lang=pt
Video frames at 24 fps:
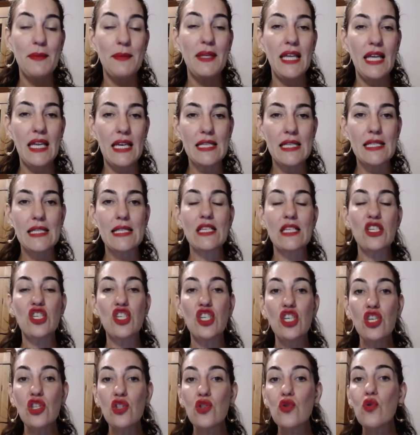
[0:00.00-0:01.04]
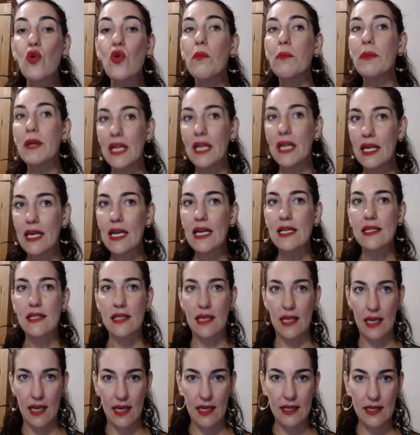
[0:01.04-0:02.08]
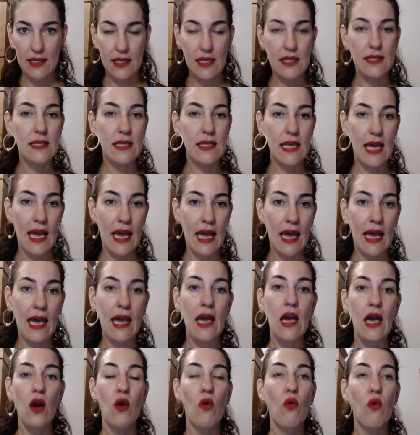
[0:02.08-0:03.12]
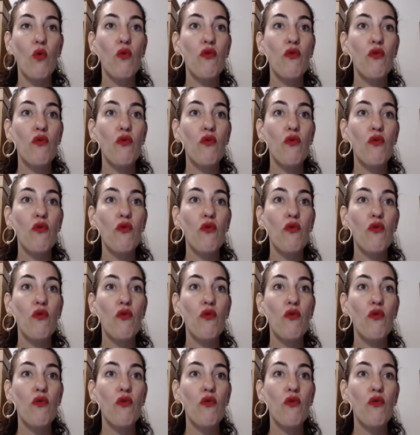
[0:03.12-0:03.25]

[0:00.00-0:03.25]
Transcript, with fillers: Meninas, descobrir as crenças é